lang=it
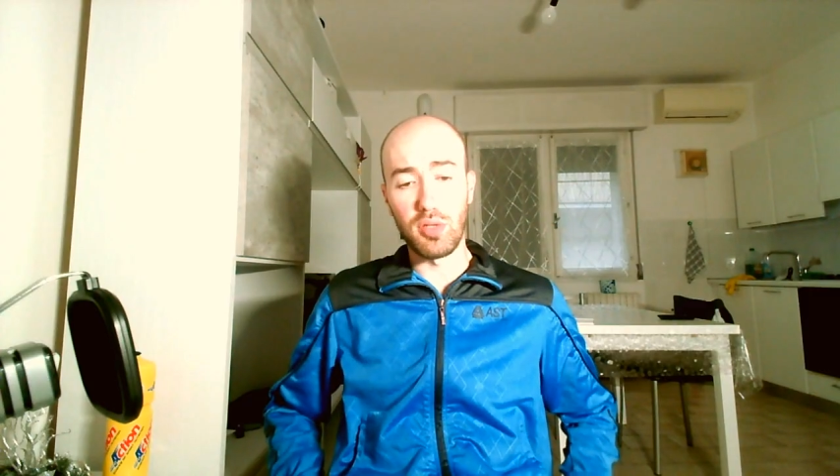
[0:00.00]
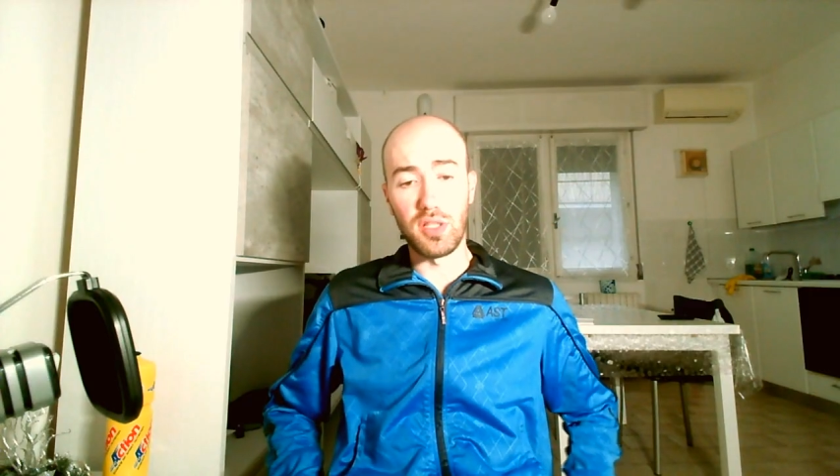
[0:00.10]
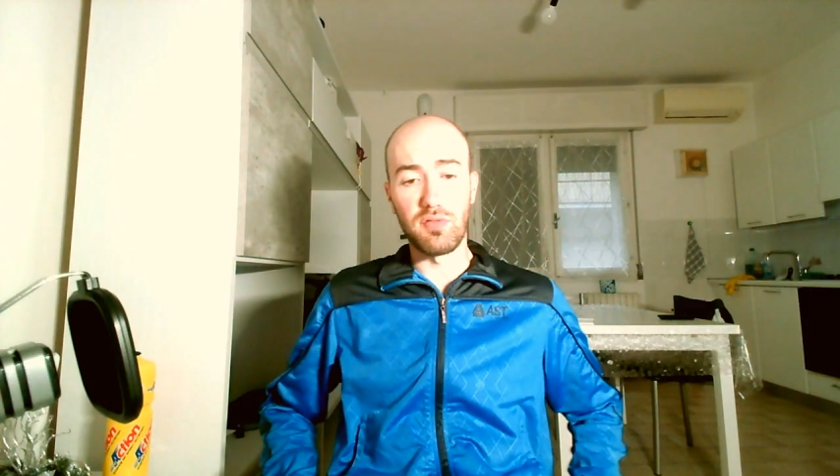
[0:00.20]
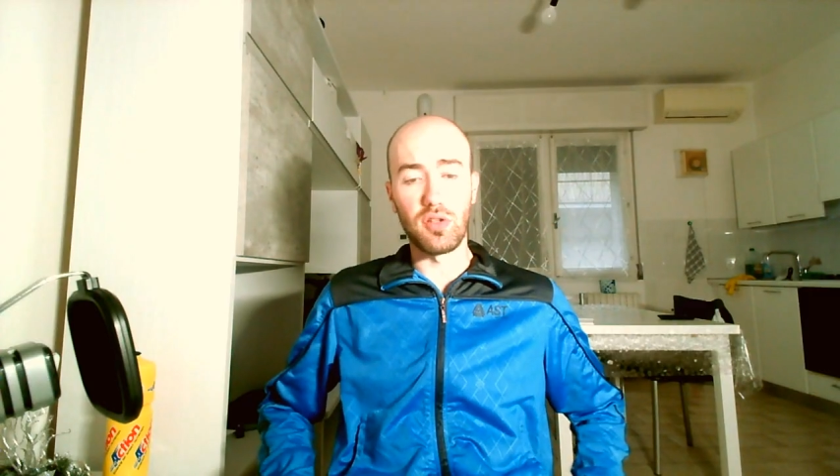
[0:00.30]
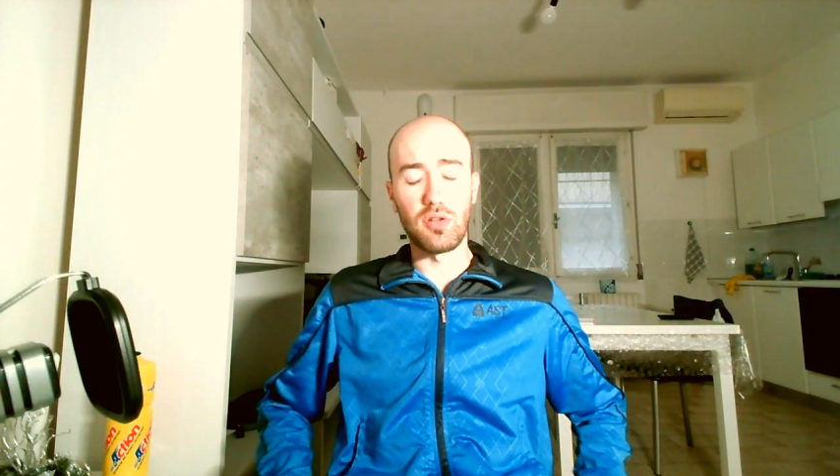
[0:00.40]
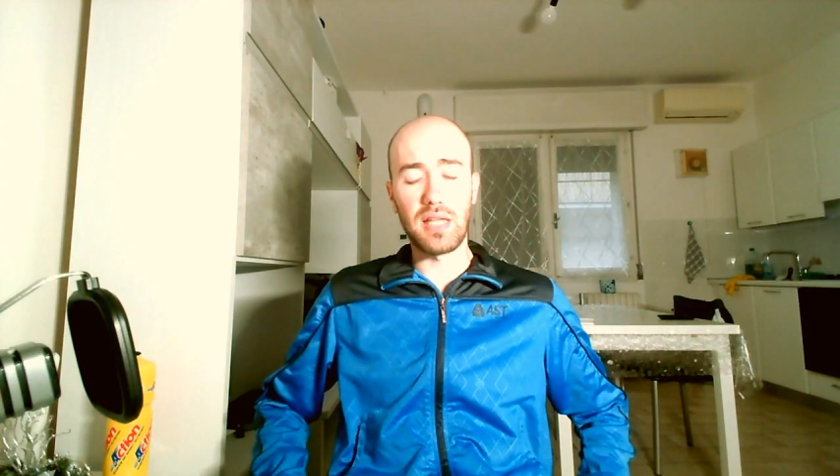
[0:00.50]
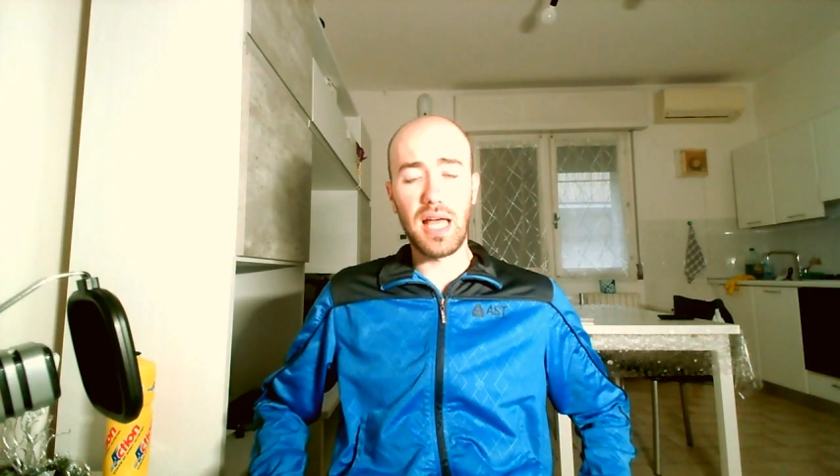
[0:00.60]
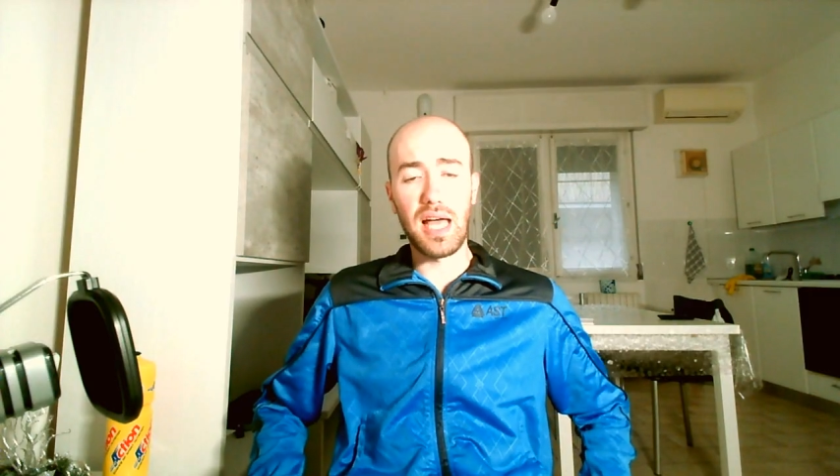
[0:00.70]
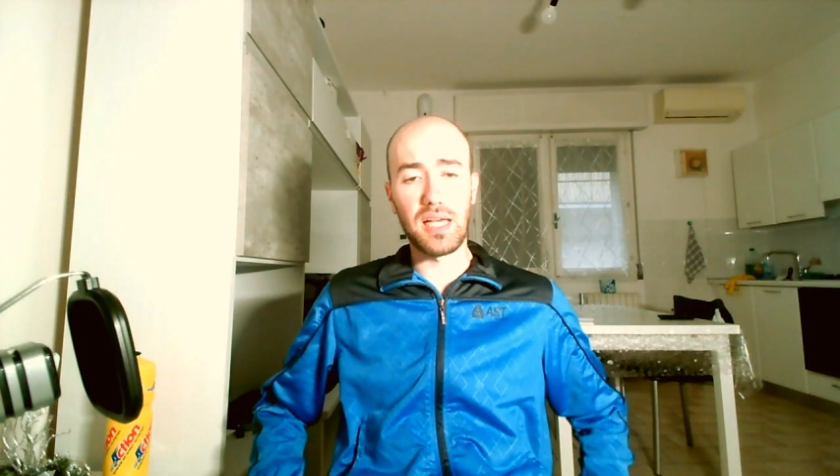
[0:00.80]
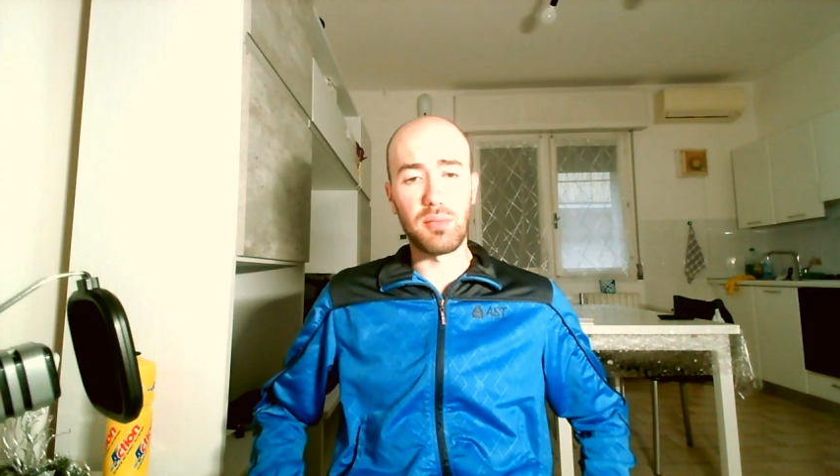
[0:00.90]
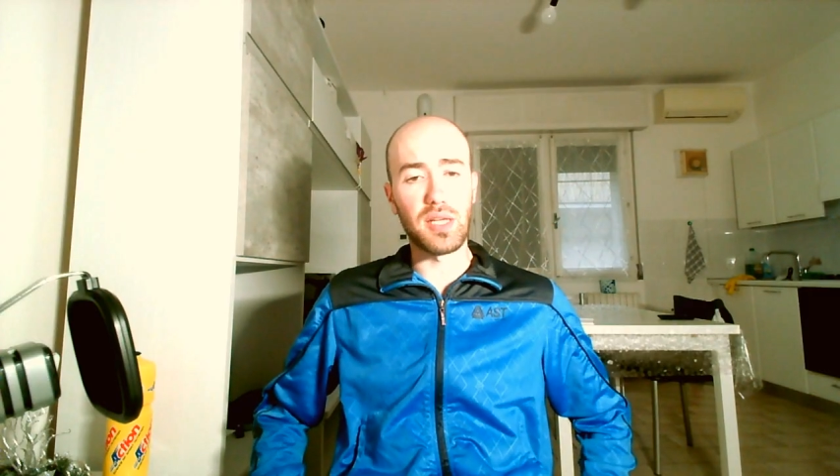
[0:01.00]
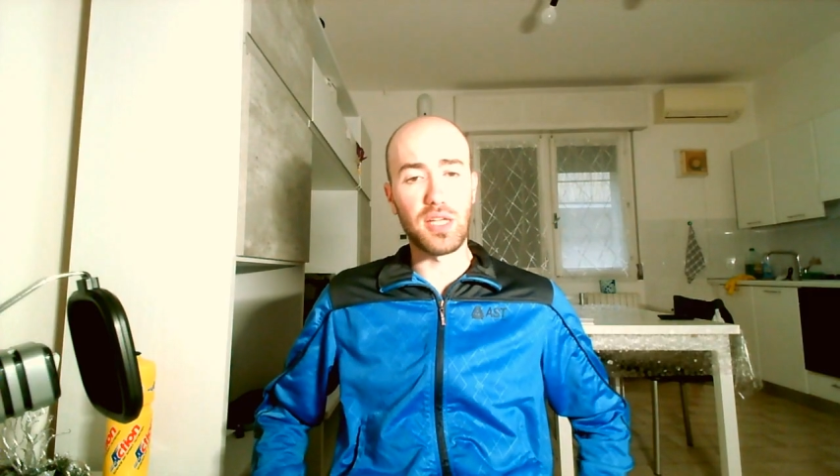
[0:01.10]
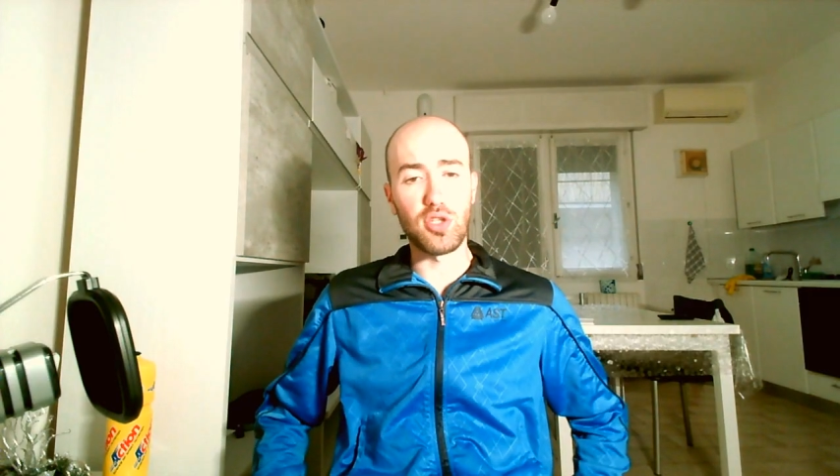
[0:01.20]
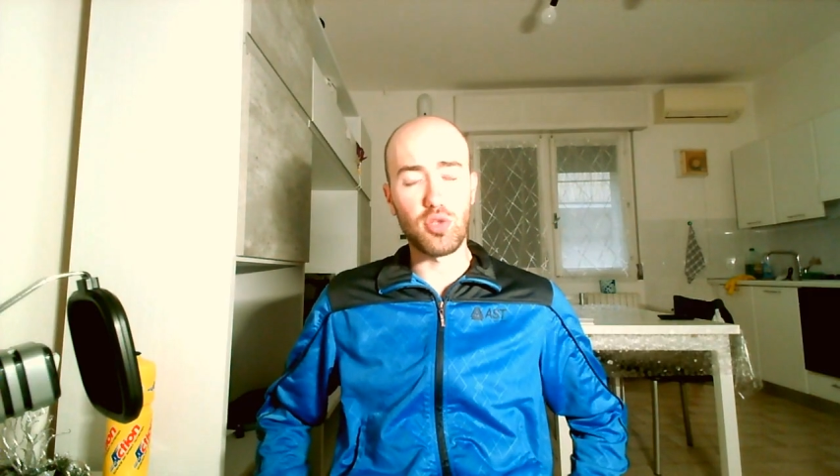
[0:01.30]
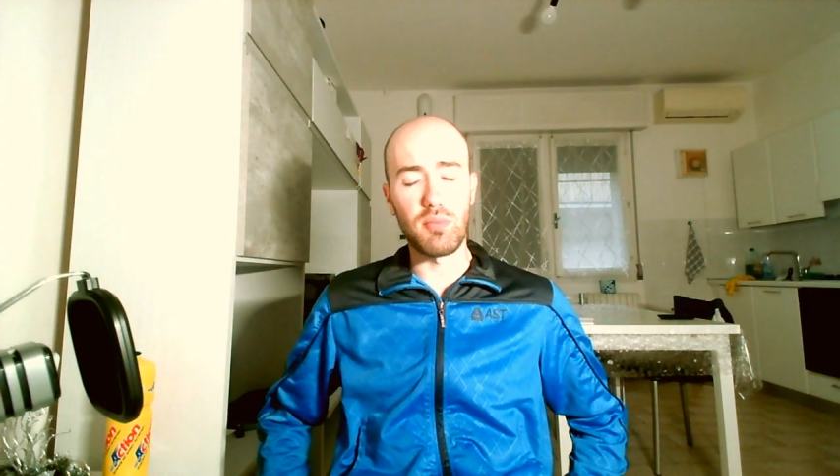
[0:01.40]
po' in difficoltà anche perché
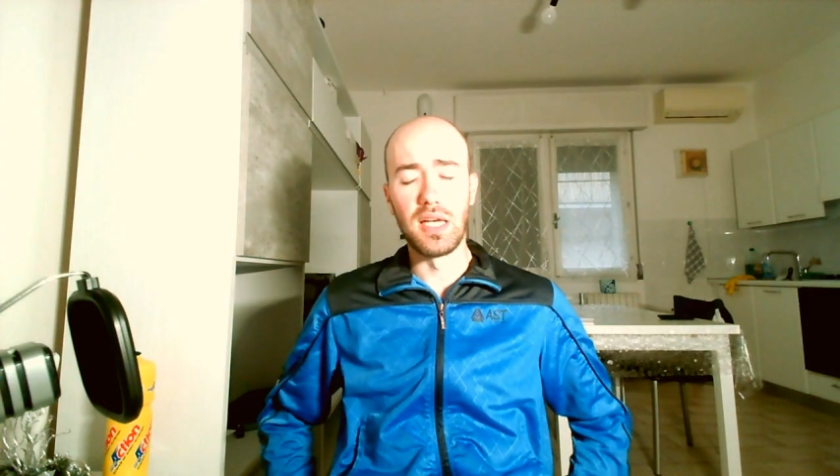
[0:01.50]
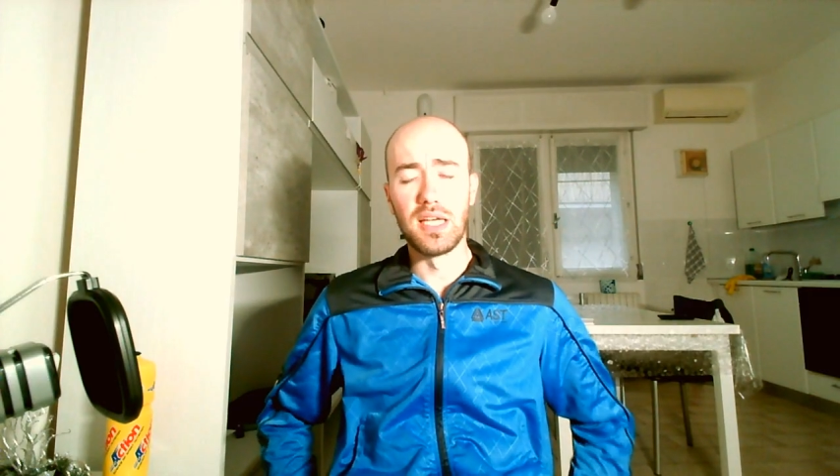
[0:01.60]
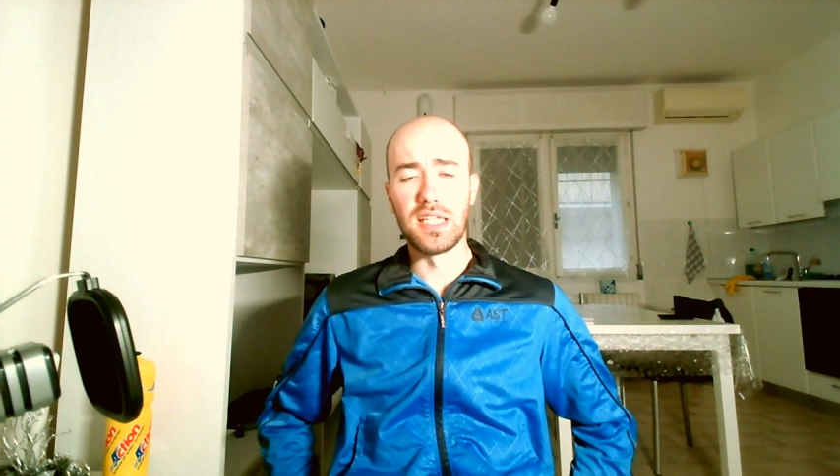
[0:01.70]
insomma